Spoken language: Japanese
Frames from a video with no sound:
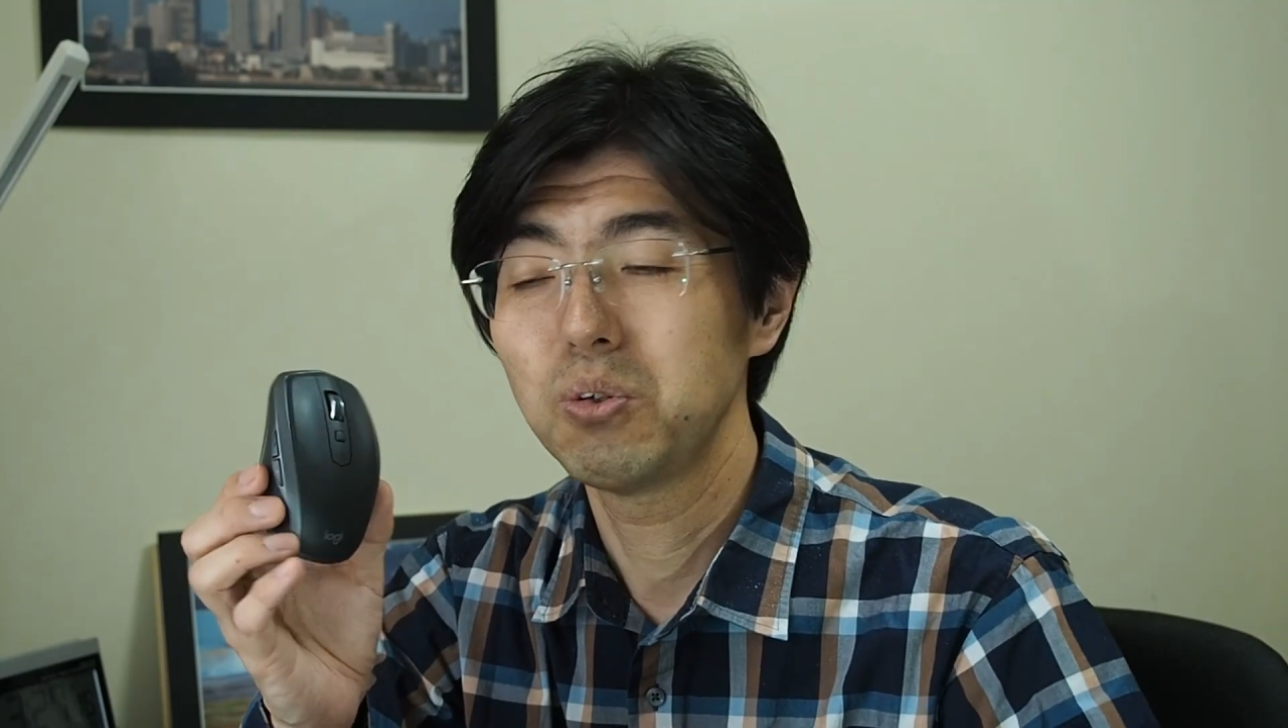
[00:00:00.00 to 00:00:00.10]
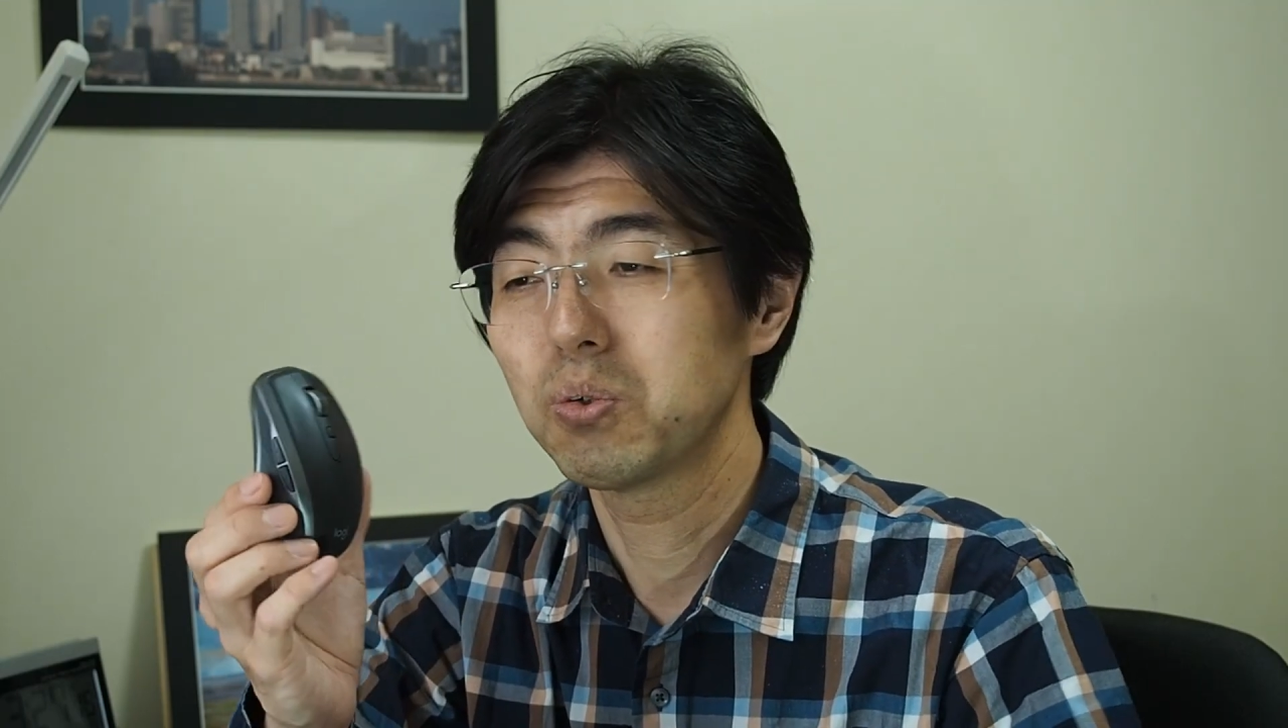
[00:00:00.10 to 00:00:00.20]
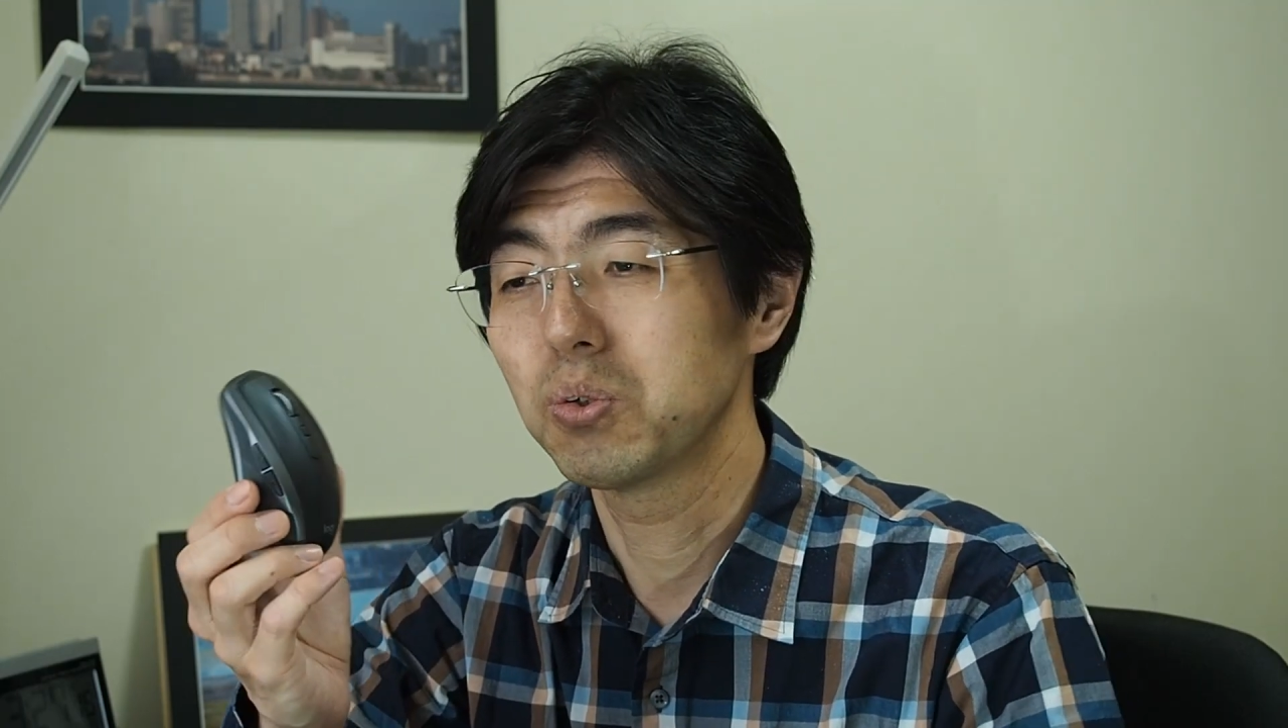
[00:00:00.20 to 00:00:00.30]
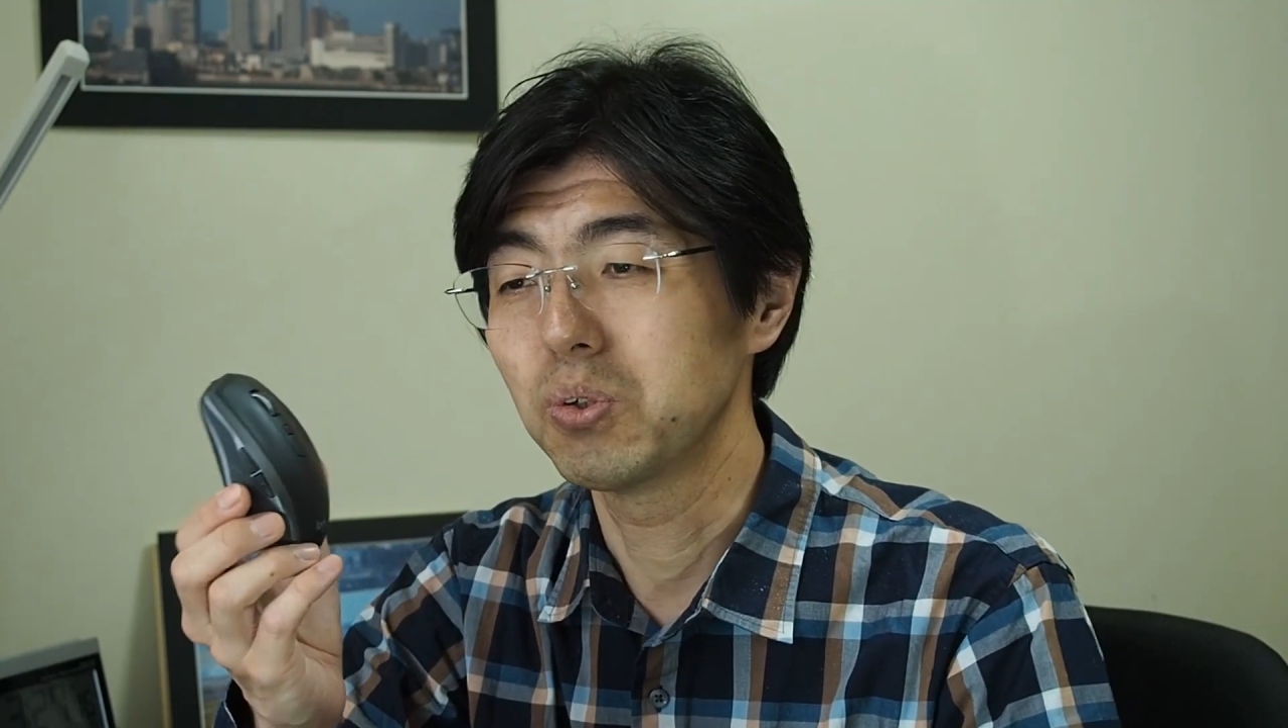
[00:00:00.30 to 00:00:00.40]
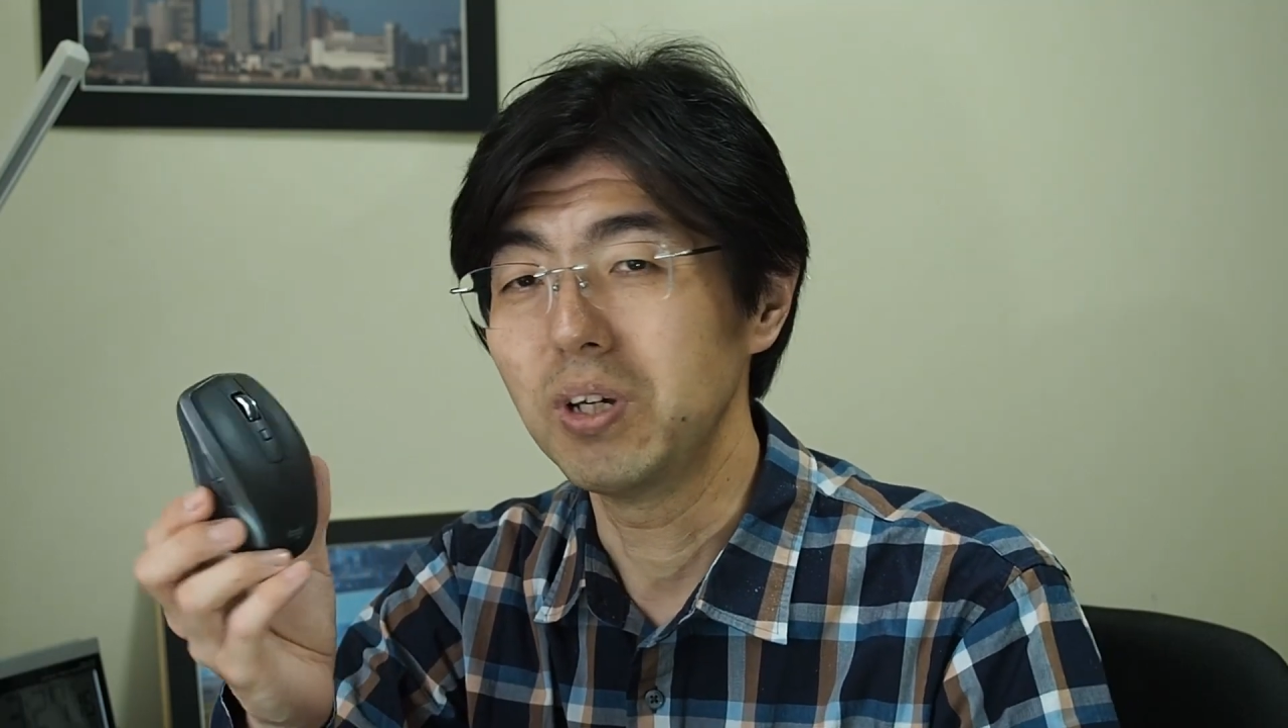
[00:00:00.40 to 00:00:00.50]
いう
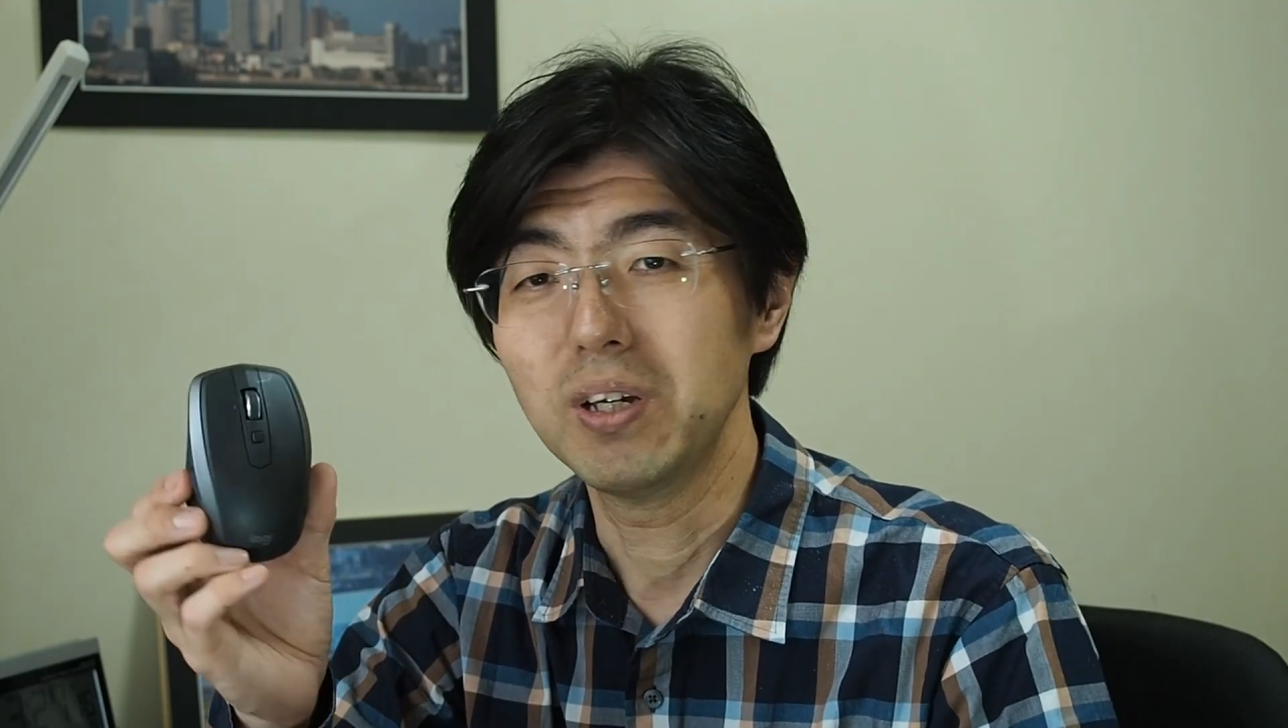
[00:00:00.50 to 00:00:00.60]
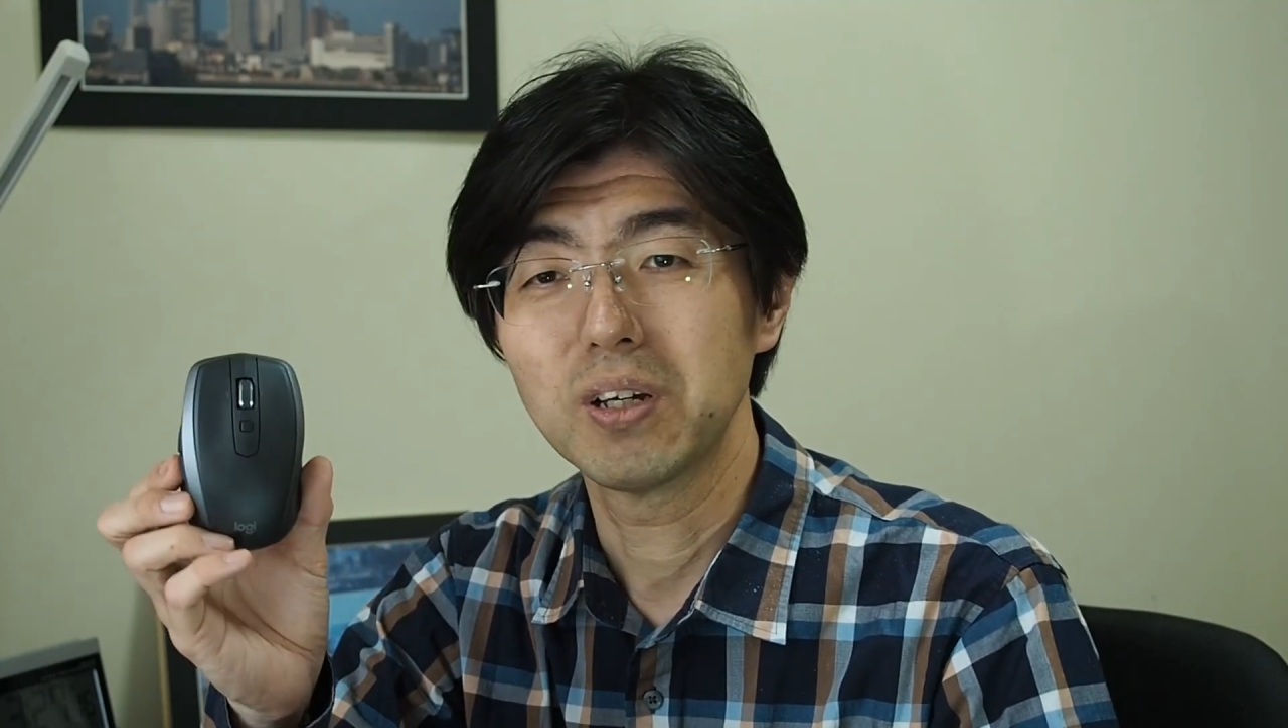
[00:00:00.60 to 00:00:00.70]
ことで